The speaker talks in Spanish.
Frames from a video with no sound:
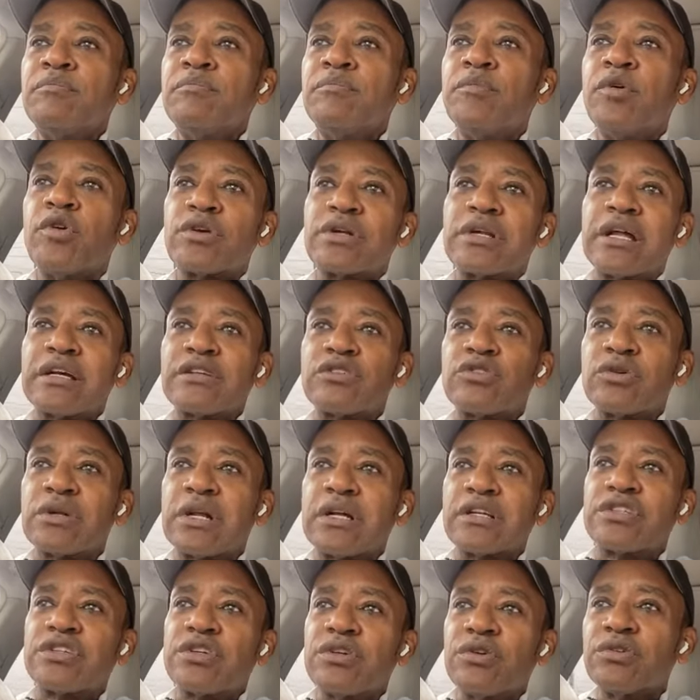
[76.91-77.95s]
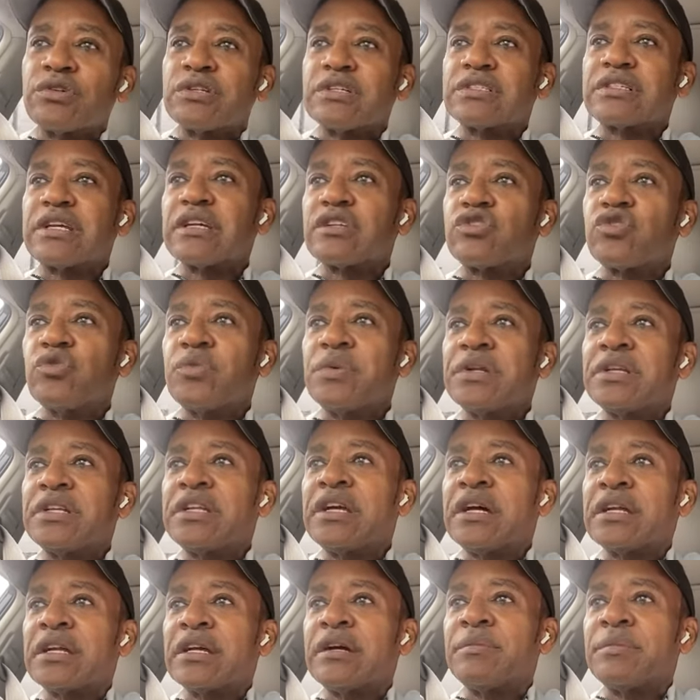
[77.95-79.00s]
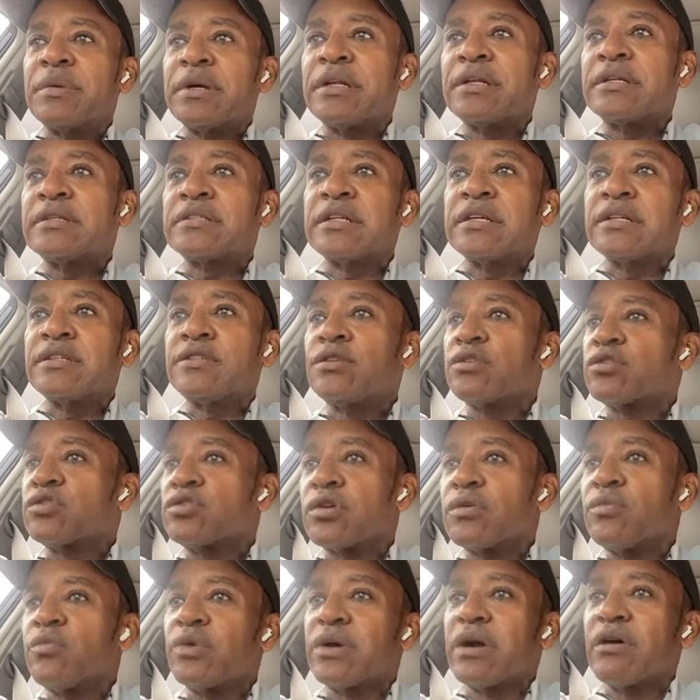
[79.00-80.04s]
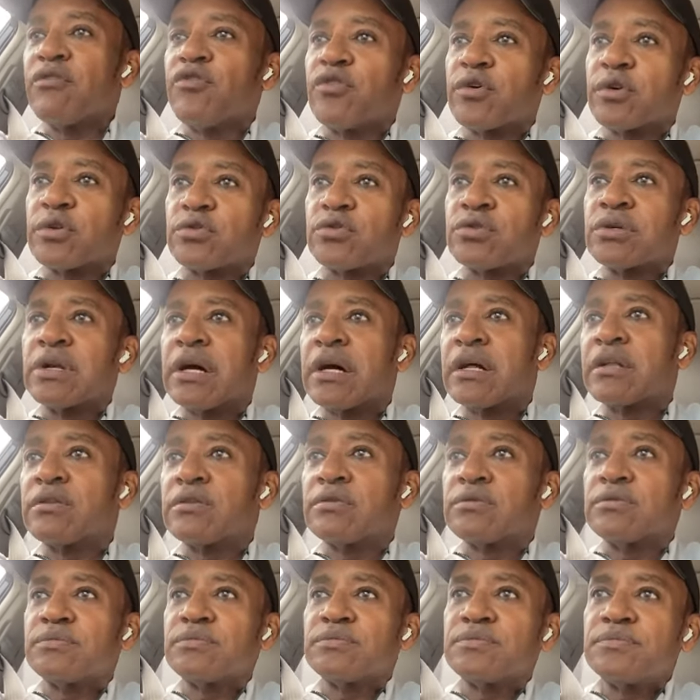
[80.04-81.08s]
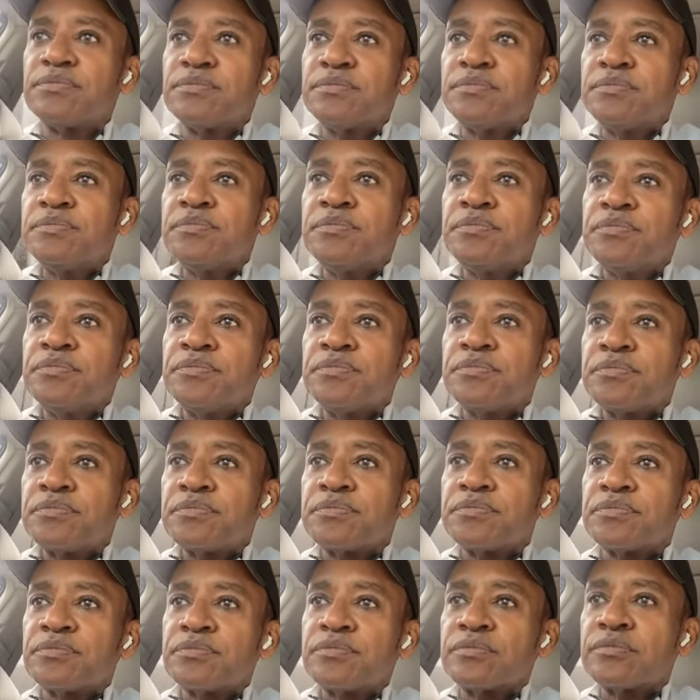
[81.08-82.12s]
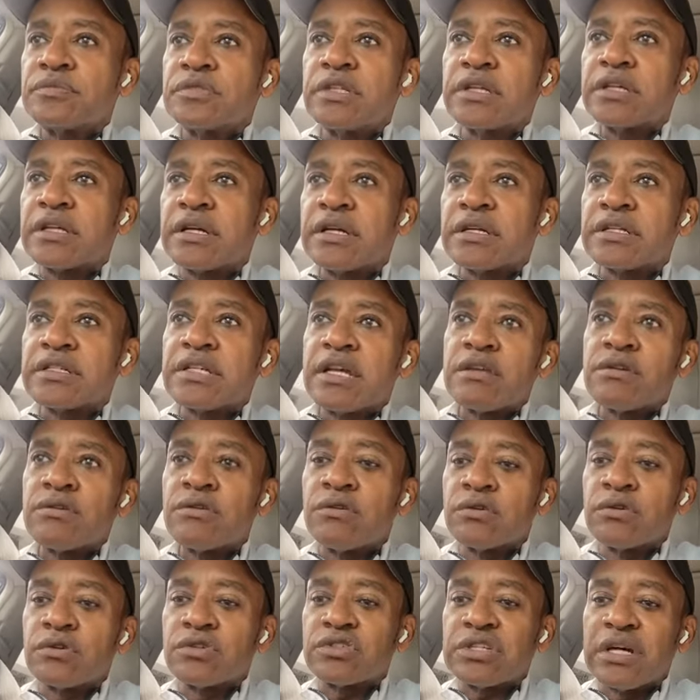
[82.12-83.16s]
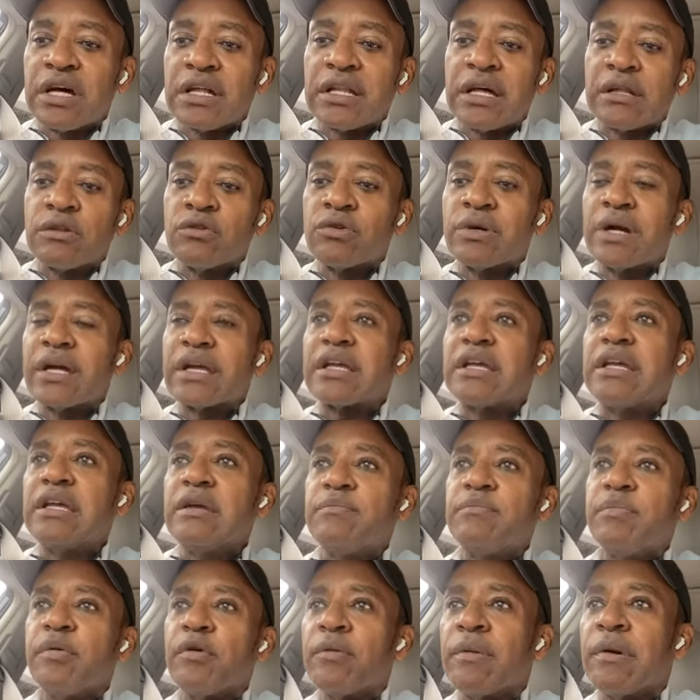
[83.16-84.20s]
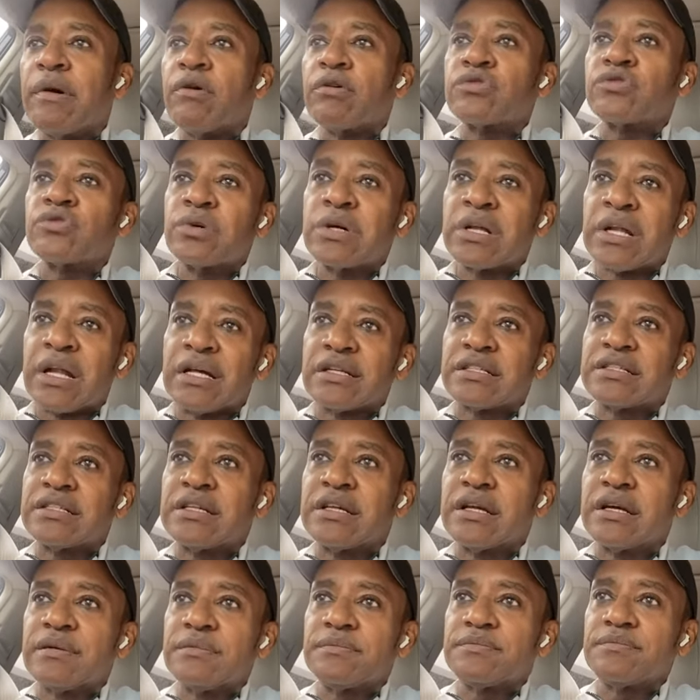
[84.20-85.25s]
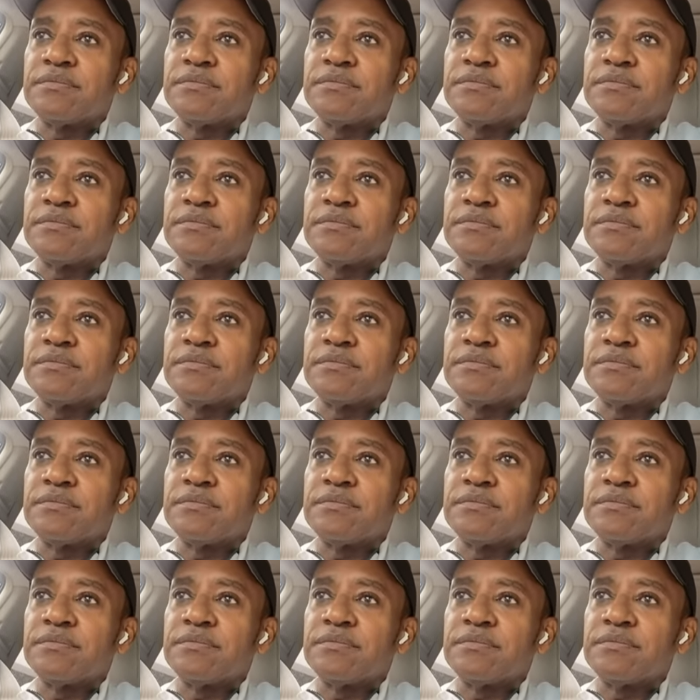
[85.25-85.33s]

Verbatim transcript: por las oraciones que suben diariamente. Yo soy muy afortunado de que el Señor nos ha dado un equipo bajo su gracia.